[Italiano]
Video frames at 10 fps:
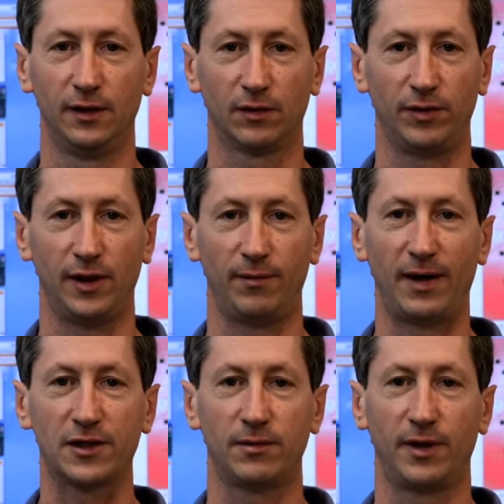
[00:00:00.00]
quindi le
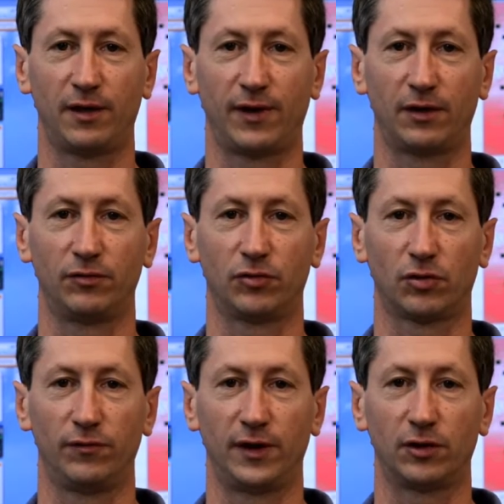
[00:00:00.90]
massime arriveranno
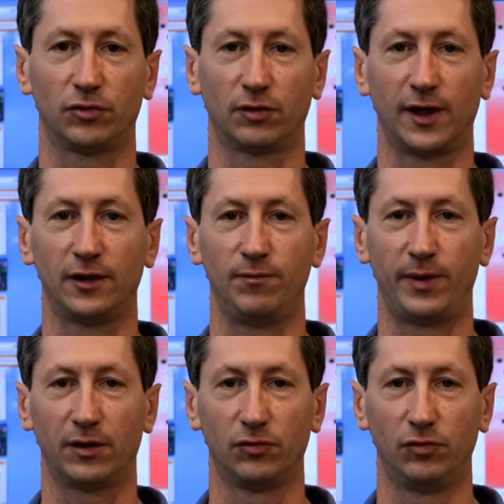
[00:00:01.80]
intorno ai 28 gradi in
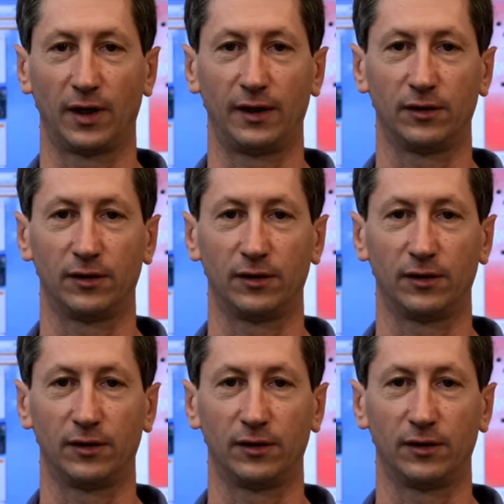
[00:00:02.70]
pianura,